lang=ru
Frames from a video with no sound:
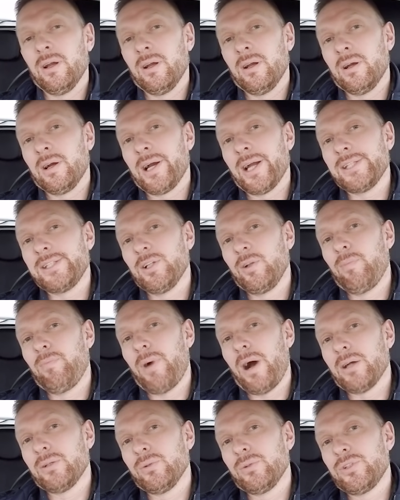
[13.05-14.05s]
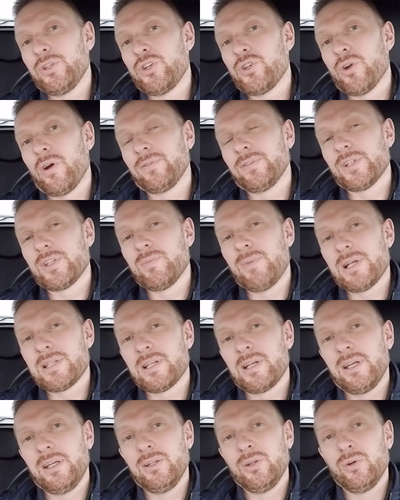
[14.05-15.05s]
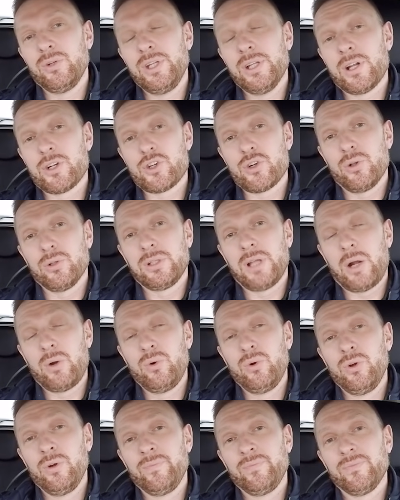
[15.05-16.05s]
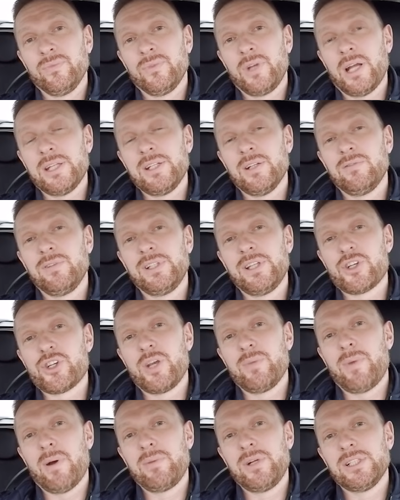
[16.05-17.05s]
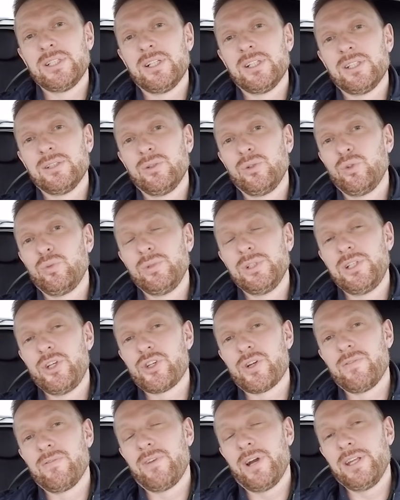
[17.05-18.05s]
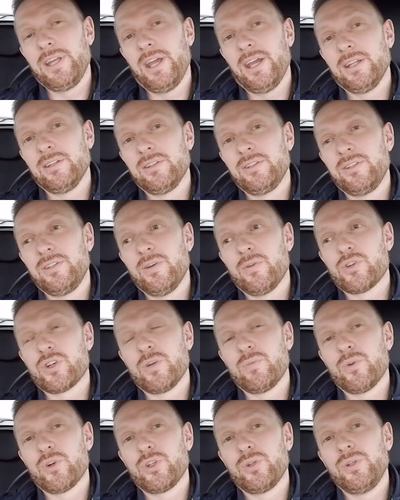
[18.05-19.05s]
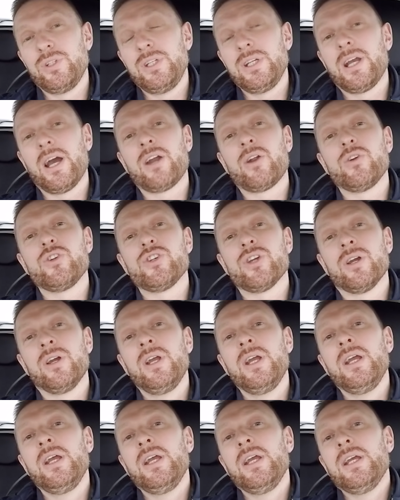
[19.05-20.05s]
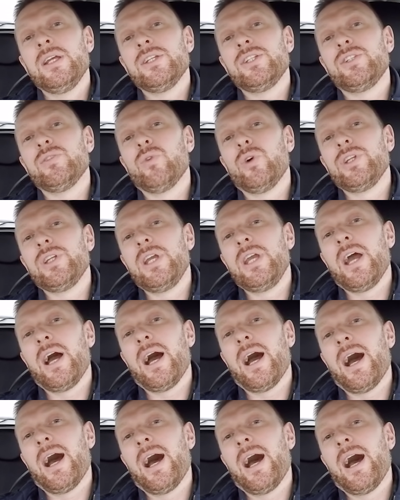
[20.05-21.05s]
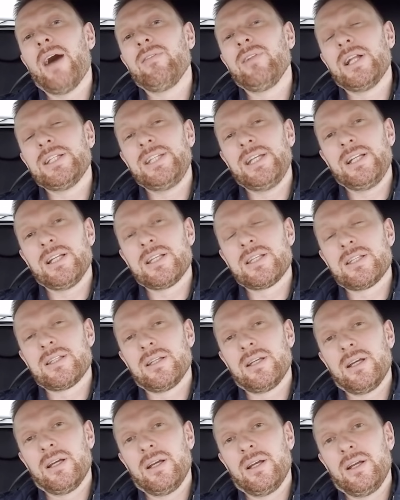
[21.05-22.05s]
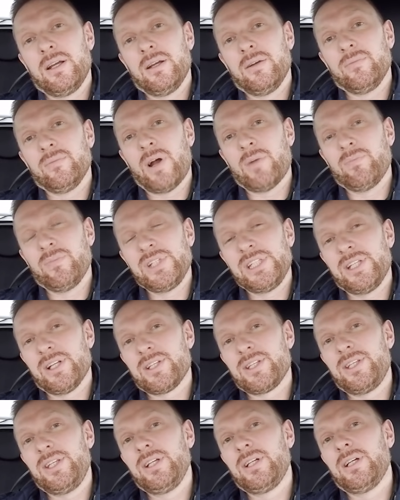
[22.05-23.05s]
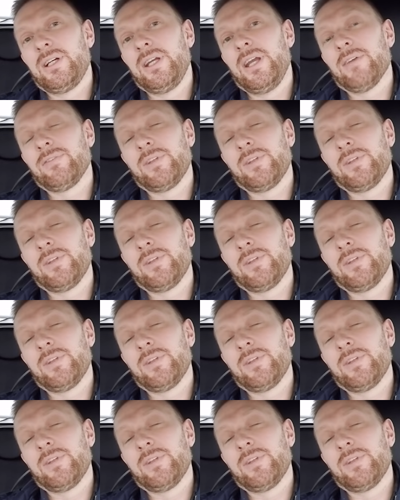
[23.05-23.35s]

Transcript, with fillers: Э, хотел пахнуть еще автосмазкой, но не нашел такую. Хотел в ВДшкой побрызгаться, но думаю, слишком воняет. Девушка может уйти. Короче, сегодня я а, владелец э, мастерских и